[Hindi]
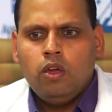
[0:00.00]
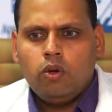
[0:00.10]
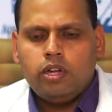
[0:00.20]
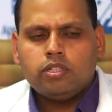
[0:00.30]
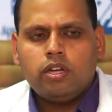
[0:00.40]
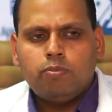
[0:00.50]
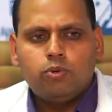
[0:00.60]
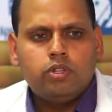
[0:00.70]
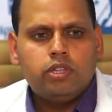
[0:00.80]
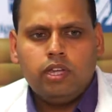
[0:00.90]
और इसका
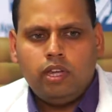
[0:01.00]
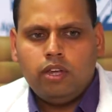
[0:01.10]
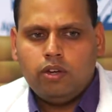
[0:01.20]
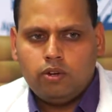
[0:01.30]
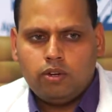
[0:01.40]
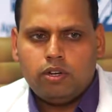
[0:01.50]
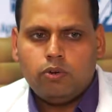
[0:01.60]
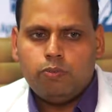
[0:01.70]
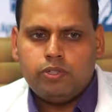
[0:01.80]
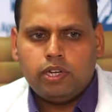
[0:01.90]
पूर्णतया
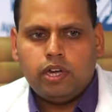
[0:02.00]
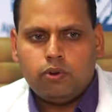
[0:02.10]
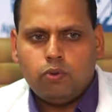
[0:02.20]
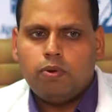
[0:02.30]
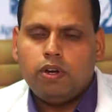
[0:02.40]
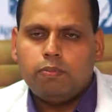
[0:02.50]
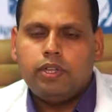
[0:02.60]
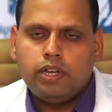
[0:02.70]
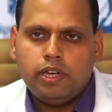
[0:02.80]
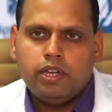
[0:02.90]
उपचार उपलब्ध
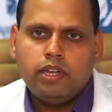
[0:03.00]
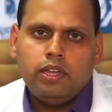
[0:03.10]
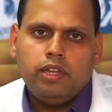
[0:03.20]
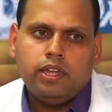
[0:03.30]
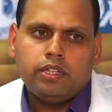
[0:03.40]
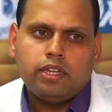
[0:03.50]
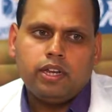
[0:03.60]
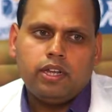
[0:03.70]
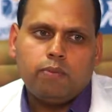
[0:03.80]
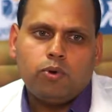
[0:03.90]
है इसके
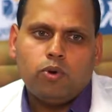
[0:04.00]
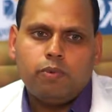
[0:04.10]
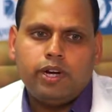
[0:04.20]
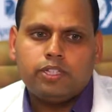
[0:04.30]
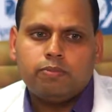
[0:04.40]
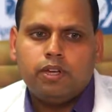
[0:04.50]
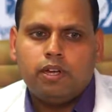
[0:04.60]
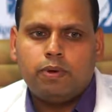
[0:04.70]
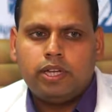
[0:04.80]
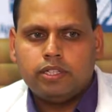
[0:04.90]
लिए अपोलो मेडिक्स में
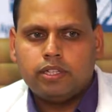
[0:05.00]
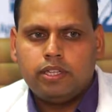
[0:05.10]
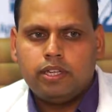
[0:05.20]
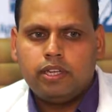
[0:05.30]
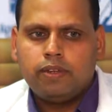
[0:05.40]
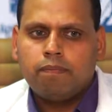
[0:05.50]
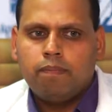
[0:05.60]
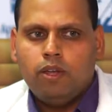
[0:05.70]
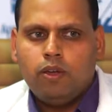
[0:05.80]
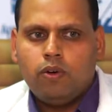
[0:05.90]
आप आ सकते हैं
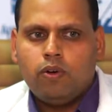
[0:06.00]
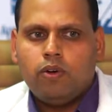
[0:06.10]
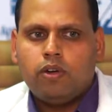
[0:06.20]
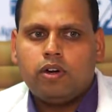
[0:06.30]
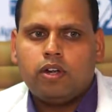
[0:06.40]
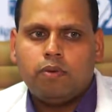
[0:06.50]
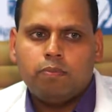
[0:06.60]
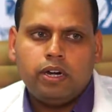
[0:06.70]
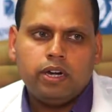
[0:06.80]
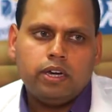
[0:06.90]
और
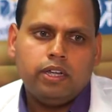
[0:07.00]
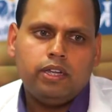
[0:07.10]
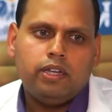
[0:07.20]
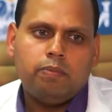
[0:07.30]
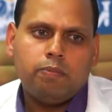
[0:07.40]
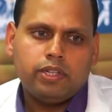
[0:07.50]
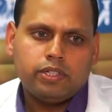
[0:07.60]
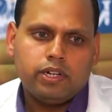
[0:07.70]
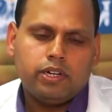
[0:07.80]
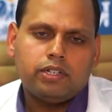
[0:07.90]
कम्प्लीटली
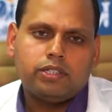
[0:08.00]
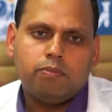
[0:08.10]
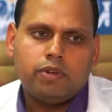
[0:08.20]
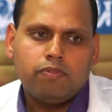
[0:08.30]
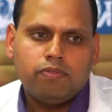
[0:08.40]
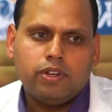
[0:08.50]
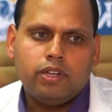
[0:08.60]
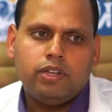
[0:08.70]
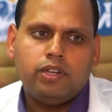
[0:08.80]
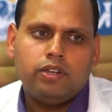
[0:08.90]
पेशेंट सिम्टम फ्री
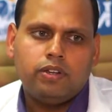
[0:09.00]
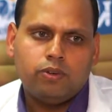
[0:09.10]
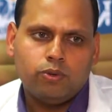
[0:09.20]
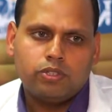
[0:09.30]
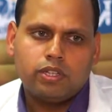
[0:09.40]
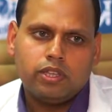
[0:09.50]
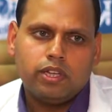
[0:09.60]
हो सकता